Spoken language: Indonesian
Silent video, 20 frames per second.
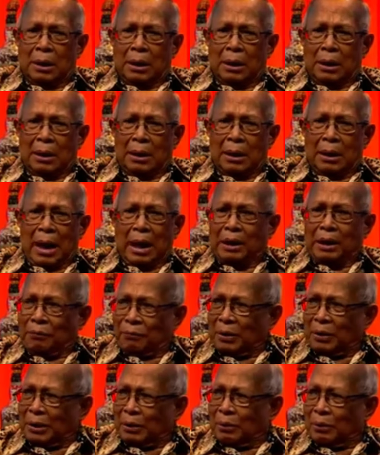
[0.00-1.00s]

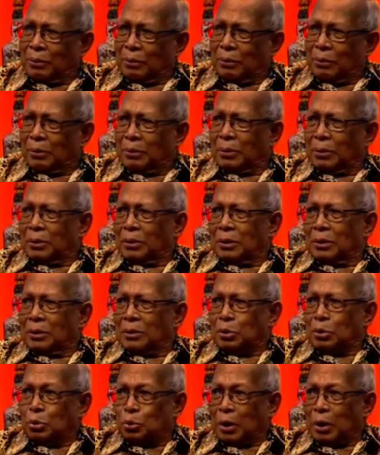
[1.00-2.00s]
Pensiunan TNI Angkatan
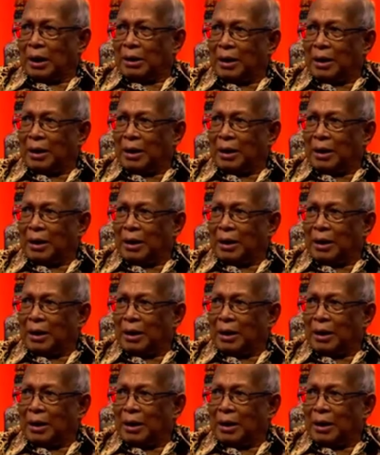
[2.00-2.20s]
Laut dengan